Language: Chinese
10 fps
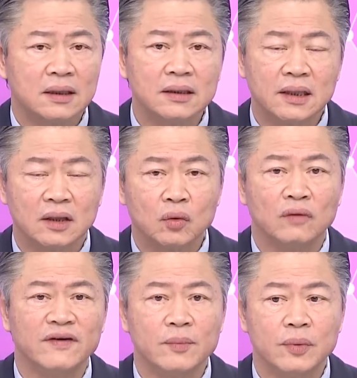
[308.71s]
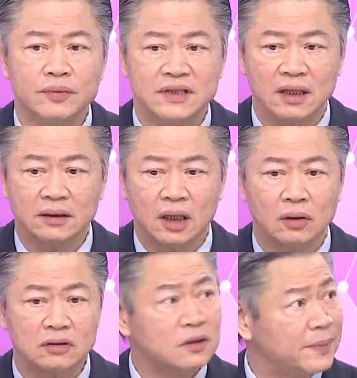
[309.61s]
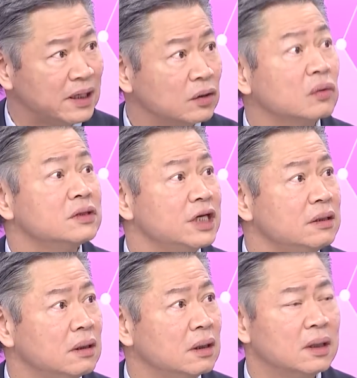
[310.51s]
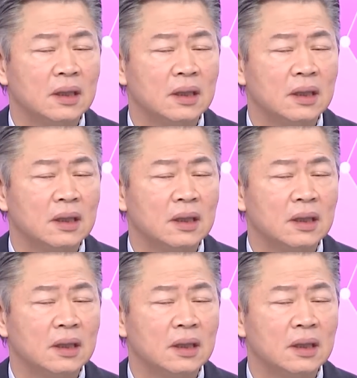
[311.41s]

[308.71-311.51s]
跟他的国防部部长到日本的东京，